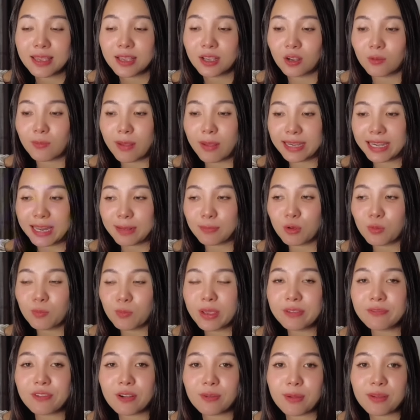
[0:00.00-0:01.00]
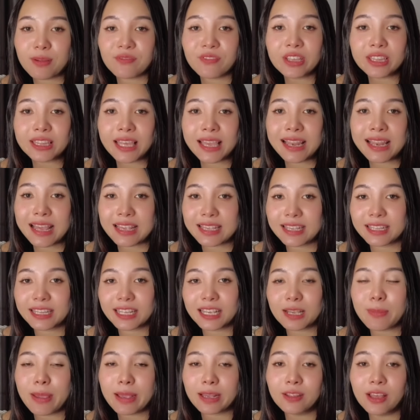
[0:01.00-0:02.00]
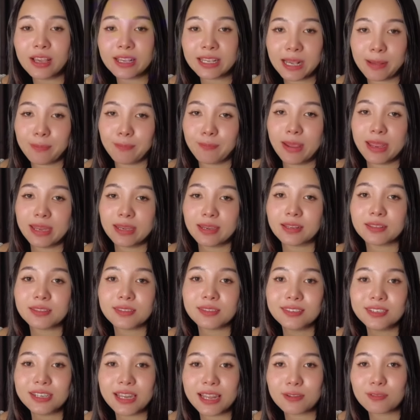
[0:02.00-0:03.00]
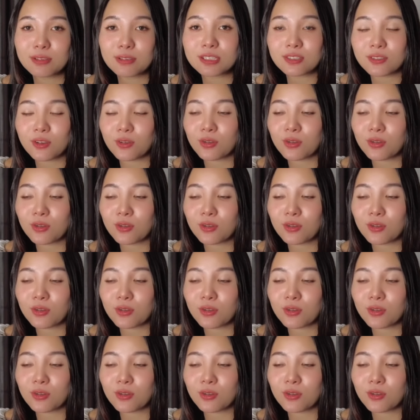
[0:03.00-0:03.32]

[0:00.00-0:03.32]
Còn bạn nào muốn biết phần mềm viết tay là gì thì các bạn có thể comment ở dưới để Crystal